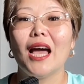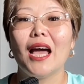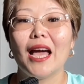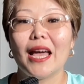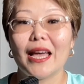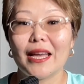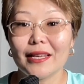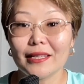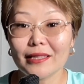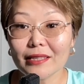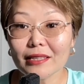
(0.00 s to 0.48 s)

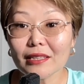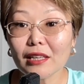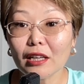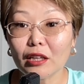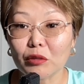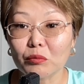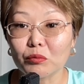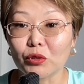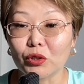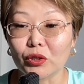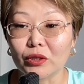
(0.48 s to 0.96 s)
Эти
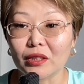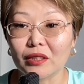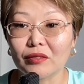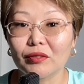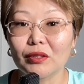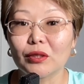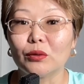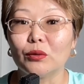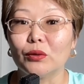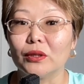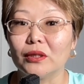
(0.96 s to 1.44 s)
гормоны
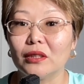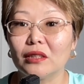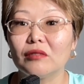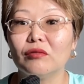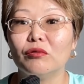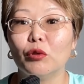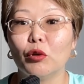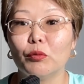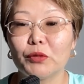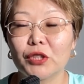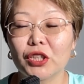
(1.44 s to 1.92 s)
выходят
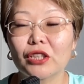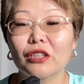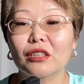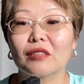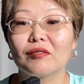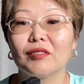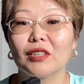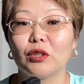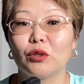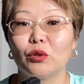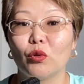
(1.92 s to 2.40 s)
в общий
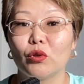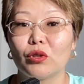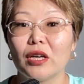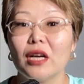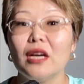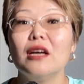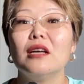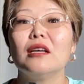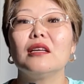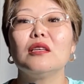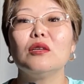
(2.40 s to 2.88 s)
кровоток
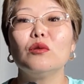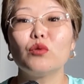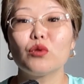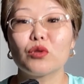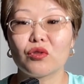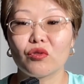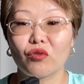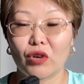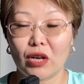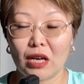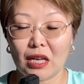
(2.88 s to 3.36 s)
и
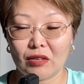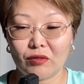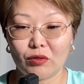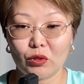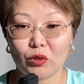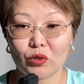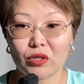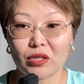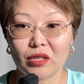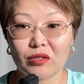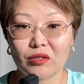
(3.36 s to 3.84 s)

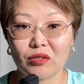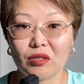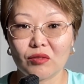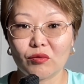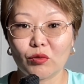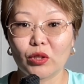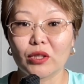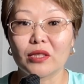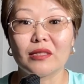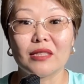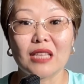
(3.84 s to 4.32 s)
усваиваются из
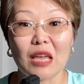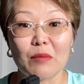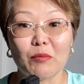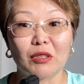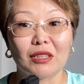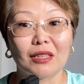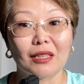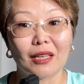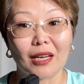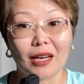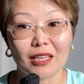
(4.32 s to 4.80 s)
него теми
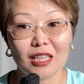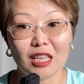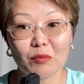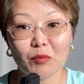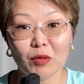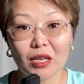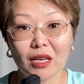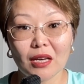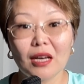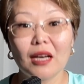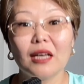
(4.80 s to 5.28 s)

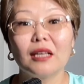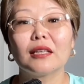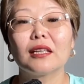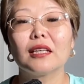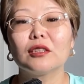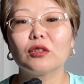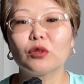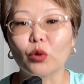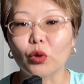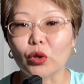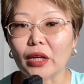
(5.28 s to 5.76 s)
тканями,
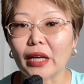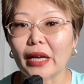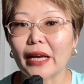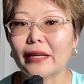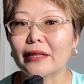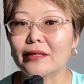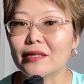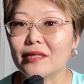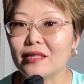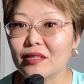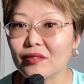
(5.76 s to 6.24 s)
которые
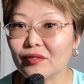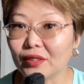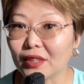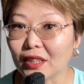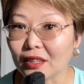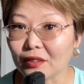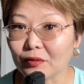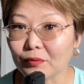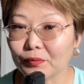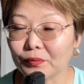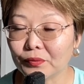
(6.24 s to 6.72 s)

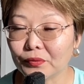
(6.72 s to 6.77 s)
активны.